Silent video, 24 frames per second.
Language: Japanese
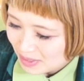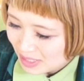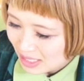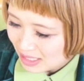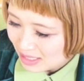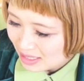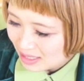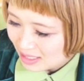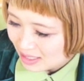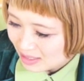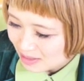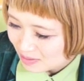
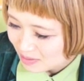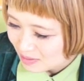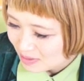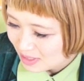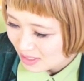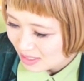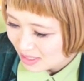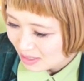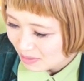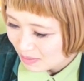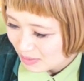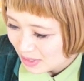あったらそこ
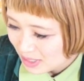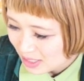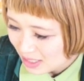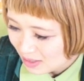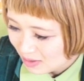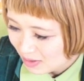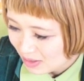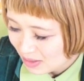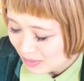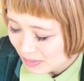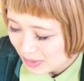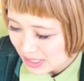で食べた名
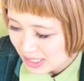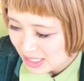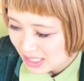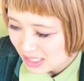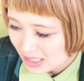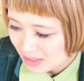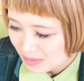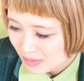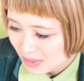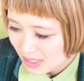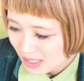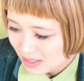古屋飯で
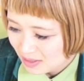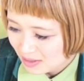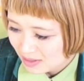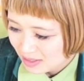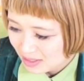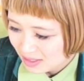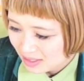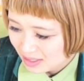一番